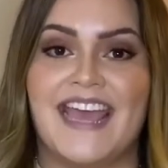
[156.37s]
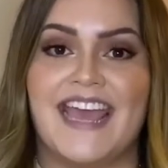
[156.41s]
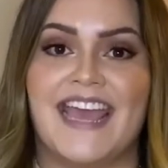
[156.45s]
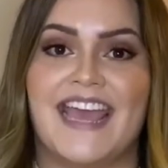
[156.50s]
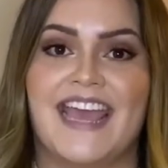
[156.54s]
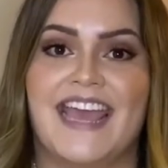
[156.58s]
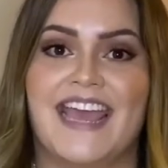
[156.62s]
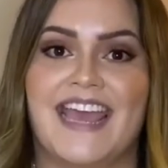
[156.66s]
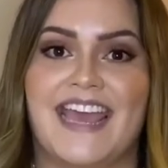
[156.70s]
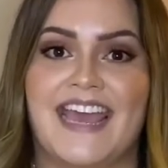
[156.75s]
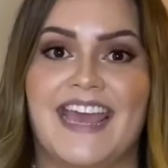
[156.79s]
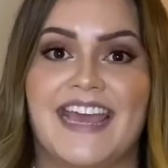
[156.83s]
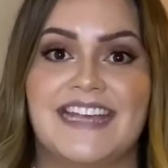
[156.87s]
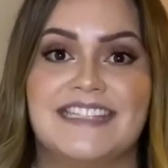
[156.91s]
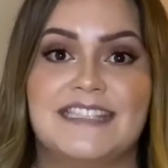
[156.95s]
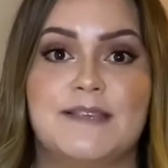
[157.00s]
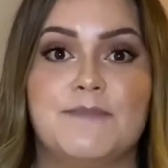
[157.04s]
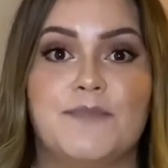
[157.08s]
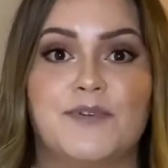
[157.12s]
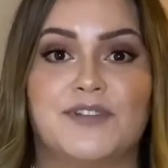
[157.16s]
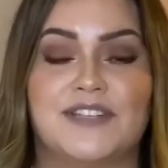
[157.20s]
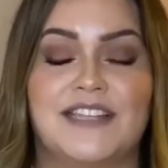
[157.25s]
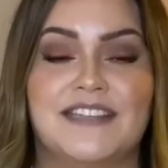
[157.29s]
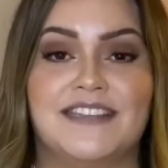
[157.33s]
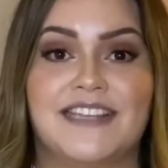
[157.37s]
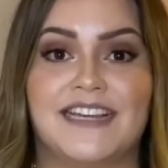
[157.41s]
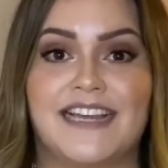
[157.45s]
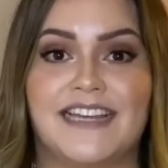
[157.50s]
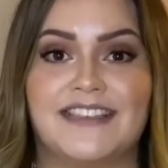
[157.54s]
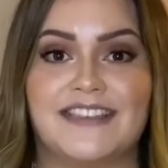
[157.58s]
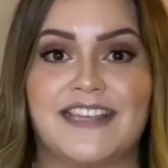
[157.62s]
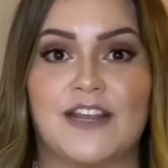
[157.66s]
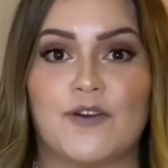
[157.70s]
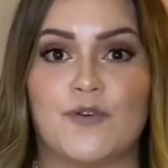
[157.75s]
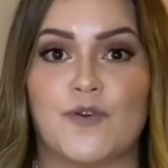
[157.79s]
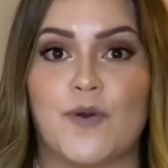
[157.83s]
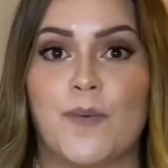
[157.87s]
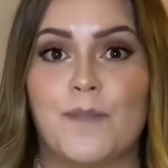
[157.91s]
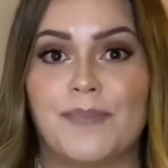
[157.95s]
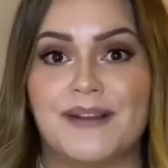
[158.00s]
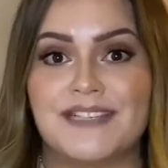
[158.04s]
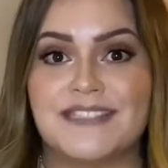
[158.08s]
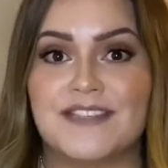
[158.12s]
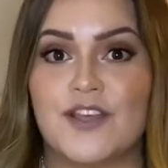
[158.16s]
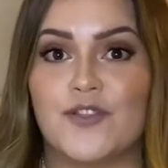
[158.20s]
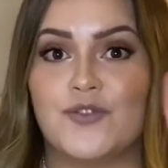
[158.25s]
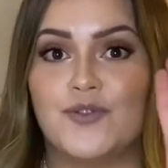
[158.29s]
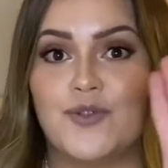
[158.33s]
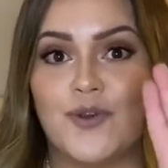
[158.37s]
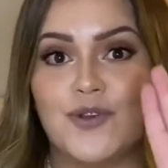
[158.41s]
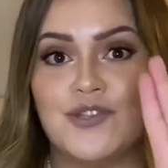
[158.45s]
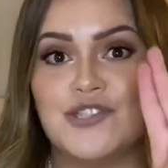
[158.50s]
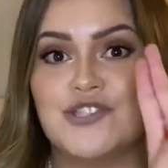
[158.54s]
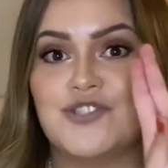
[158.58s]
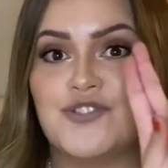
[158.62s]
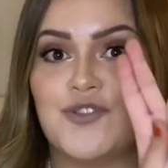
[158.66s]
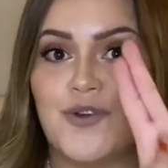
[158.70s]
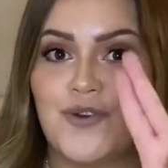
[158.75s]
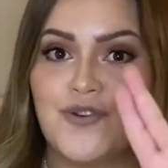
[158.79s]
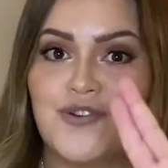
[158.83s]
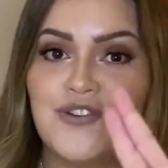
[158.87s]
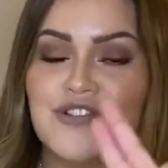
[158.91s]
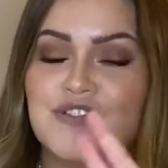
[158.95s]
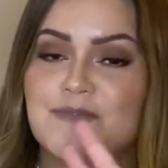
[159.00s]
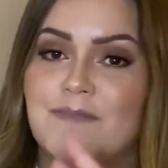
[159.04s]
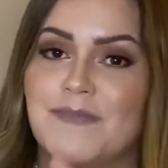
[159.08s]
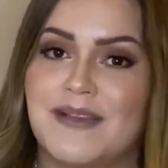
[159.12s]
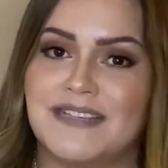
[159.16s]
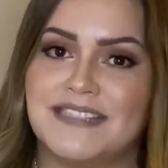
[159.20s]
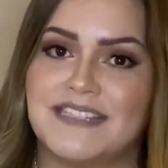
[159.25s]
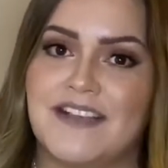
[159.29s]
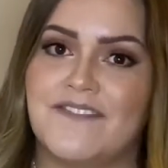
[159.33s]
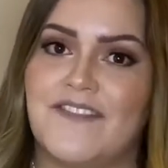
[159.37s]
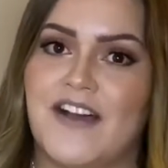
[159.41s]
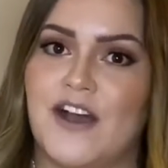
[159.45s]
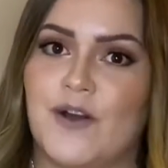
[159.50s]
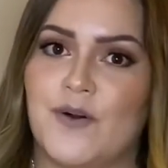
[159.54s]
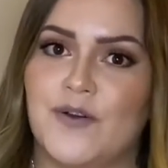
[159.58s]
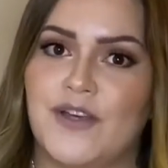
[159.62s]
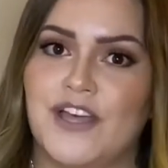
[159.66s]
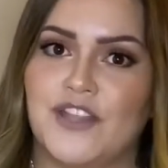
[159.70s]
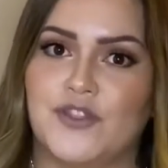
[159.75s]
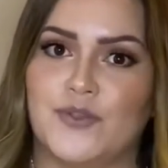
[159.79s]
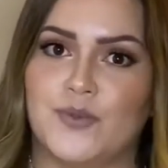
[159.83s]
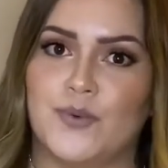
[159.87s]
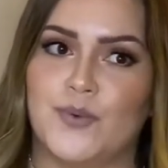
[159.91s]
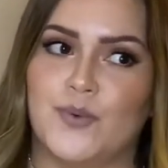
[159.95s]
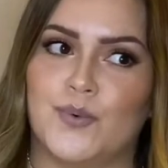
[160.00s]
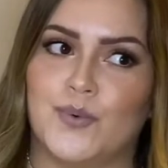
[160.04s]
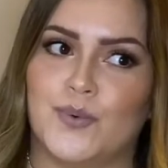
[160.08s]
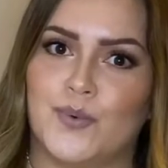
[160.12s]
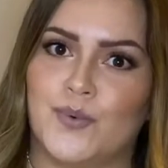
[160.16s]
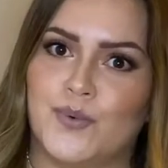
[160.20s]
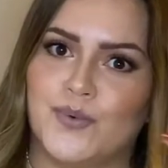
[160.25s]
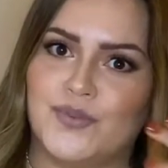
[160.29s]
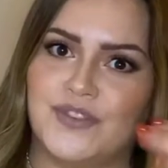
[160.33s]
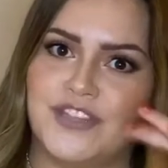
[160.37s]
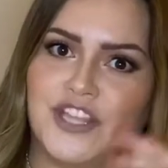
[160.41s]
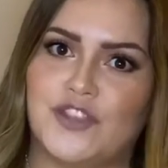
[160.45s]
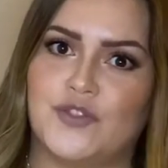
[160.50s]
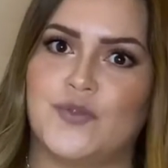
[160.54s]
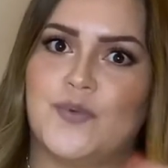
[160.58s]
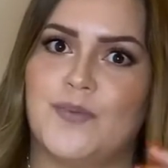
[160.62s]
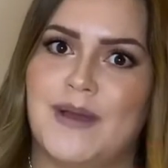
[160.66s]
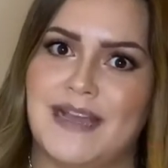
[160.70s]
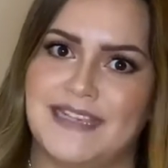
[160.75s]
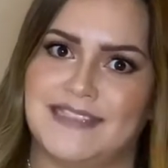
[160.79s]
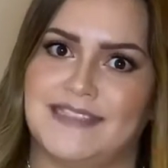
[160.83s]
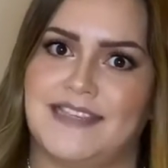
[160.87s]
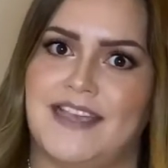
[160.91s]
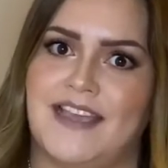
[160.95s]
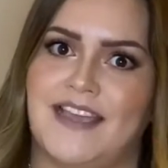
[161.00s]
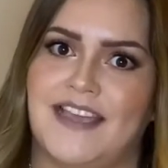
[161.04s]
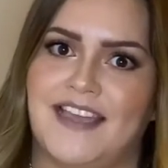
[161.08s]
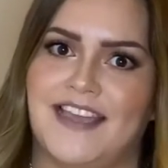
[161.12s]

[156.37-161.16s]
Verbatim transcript: eh, es importante que te lo compres dos tonos más abajo de tu, de tu base,